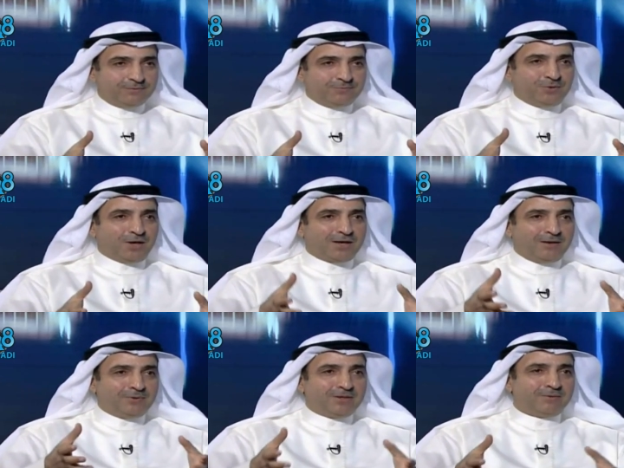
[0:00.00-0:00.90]

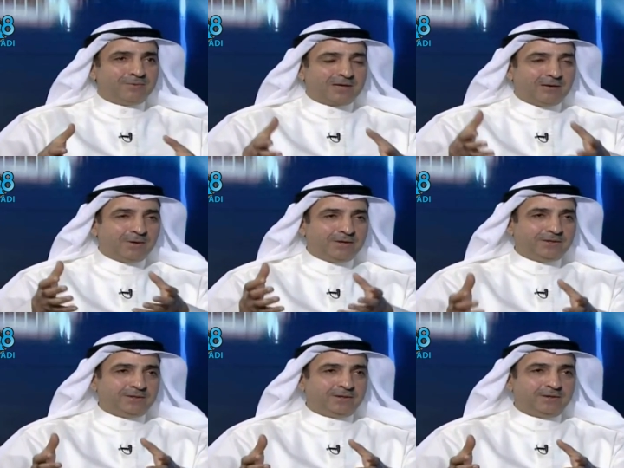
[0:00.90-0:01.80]
باغلبيه
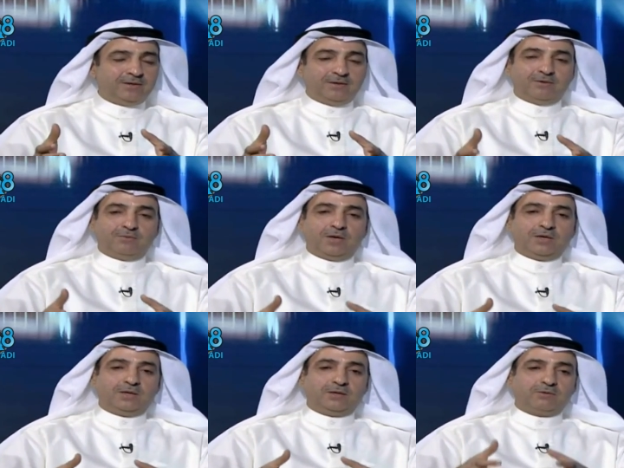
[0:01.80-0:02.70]
برلمانيه
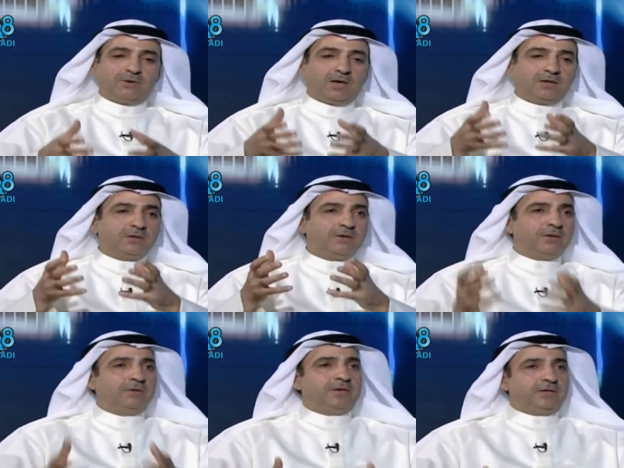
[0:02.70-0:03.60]
وهي تعادل
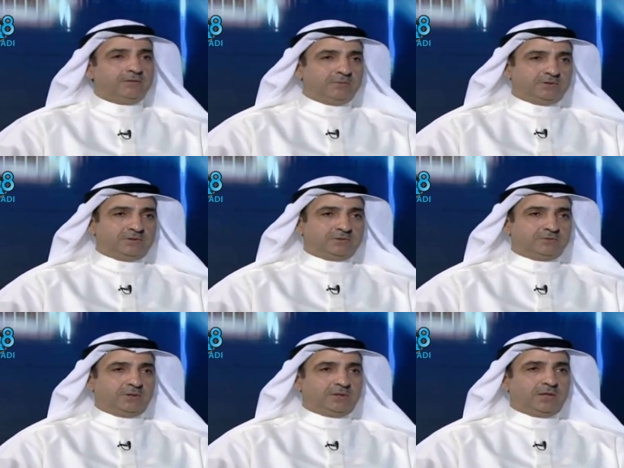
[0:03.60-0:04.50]
ثلثين
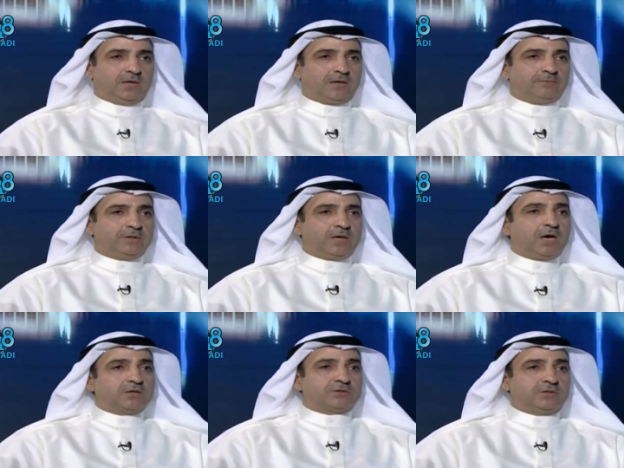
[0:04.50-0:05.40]
المجلس وهي أغلبية
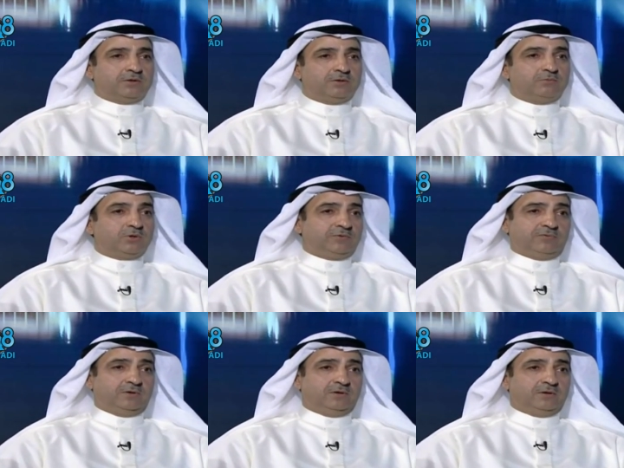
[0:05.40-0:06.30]
خاصة مخيفة